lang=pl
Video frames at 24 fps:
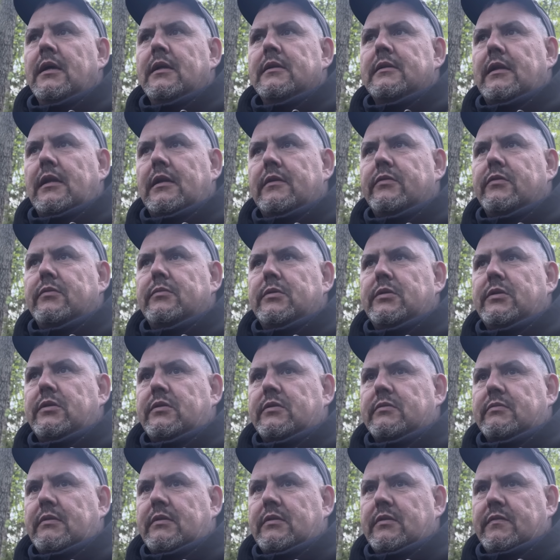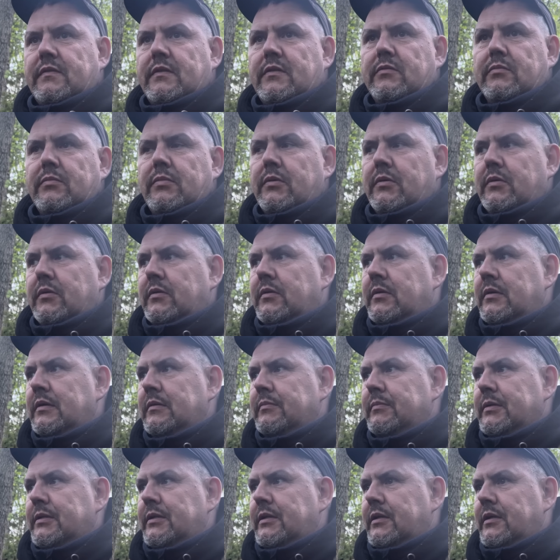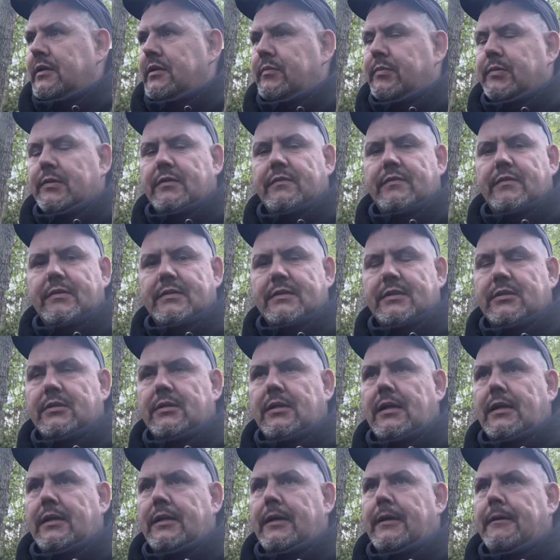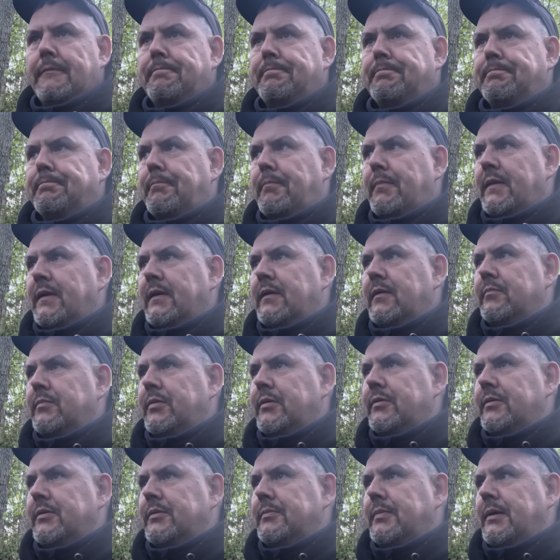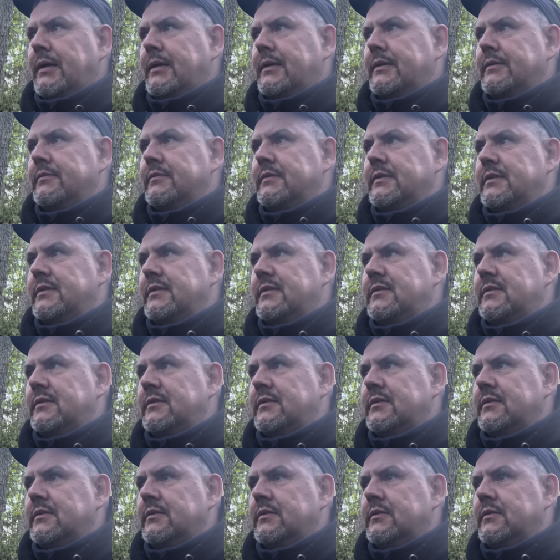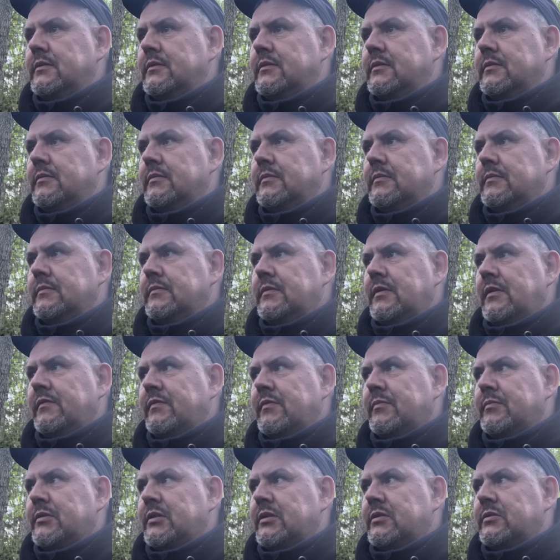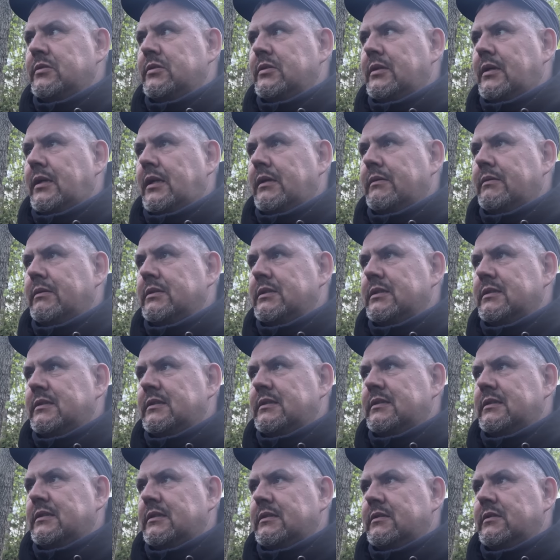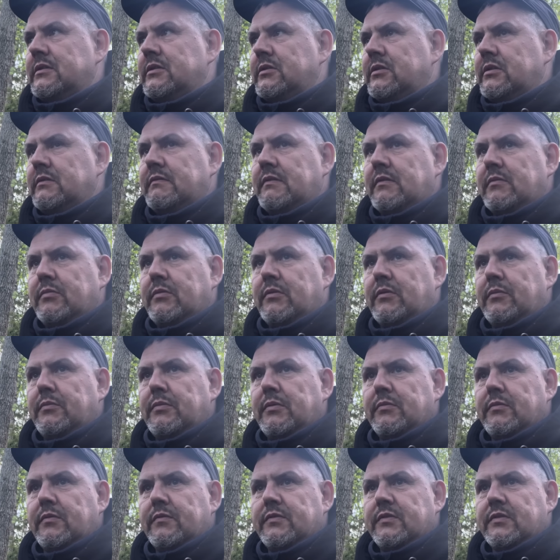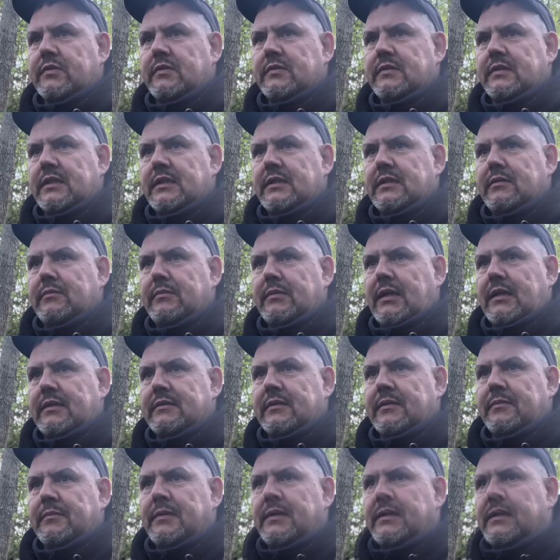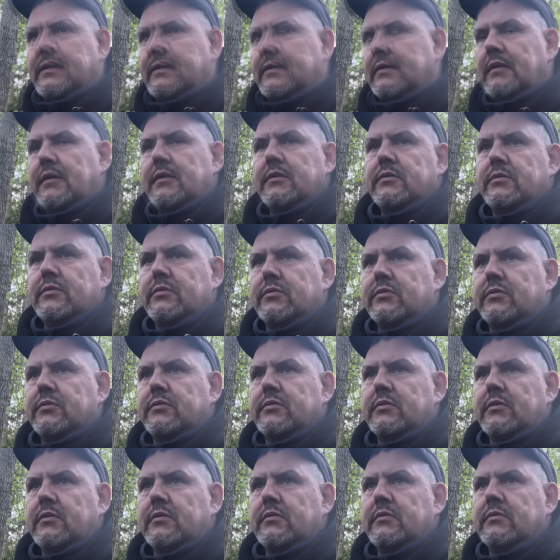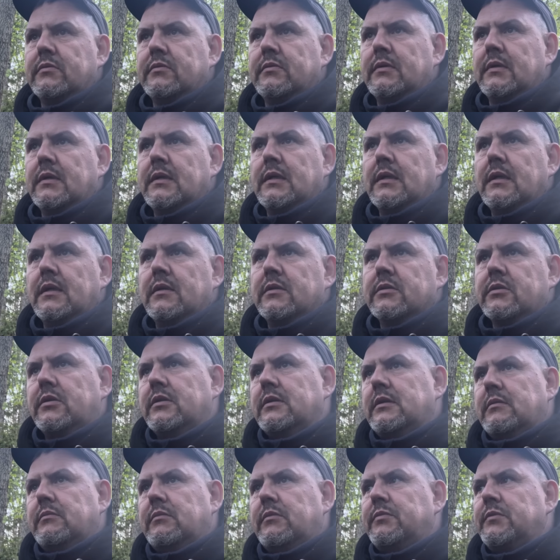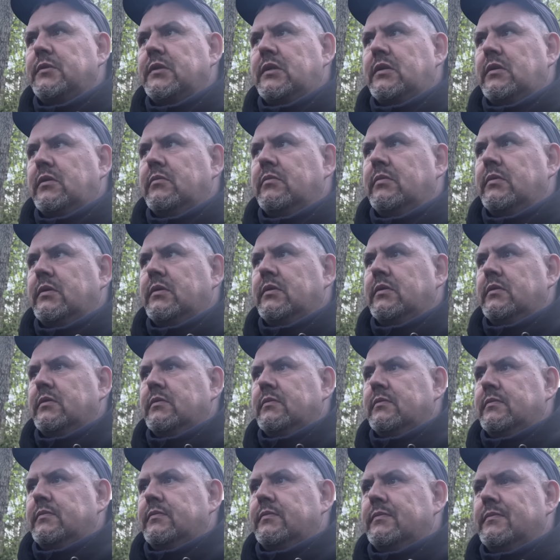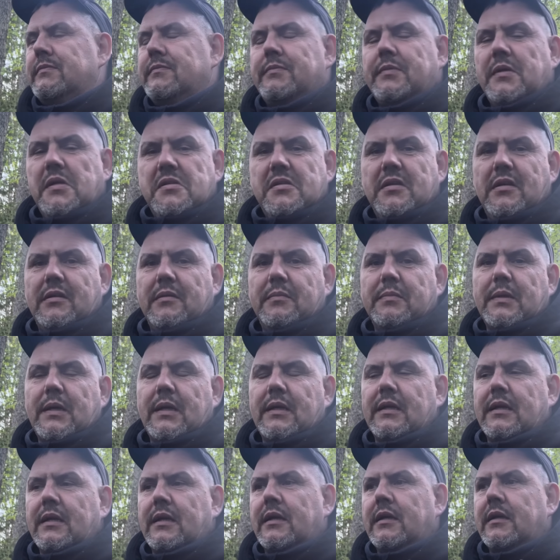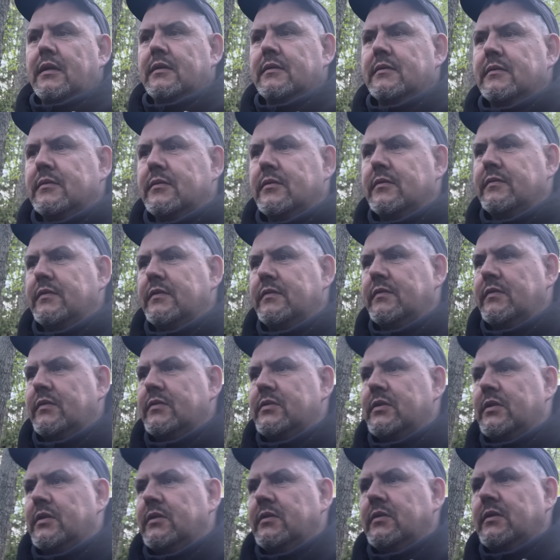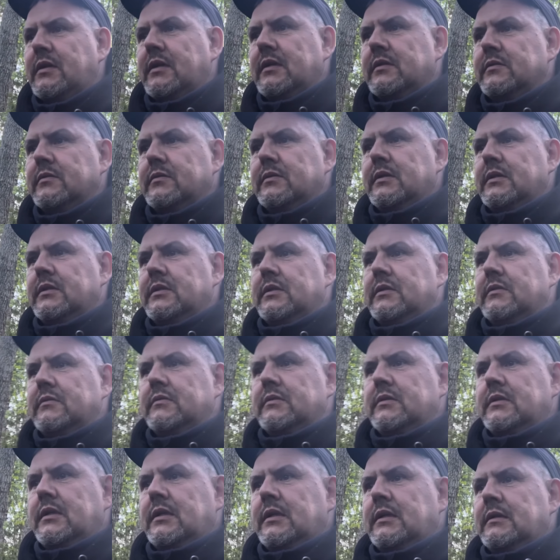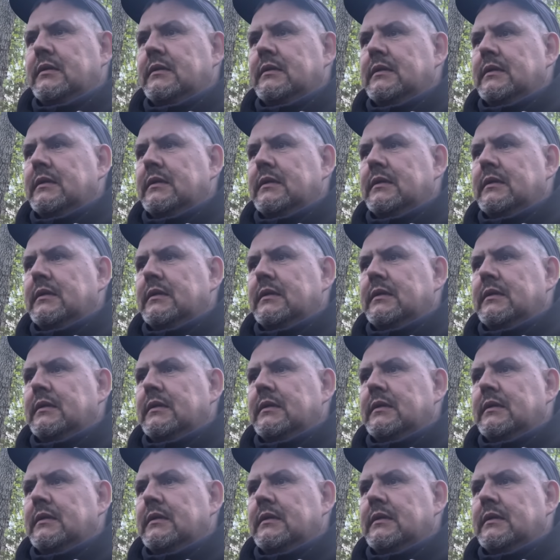telefon mi się rozładował, bo bateria nie podawała zasilania. E, powerbank, więc yy, nie wiem też, czy nagrała się sesja zdjęciowa, bo robiłem to wszystko za jednym razem. No ale cóż, no szkoda mi, przykro, bo pierwsza rybka na nowej wodzie i okazuje się, że,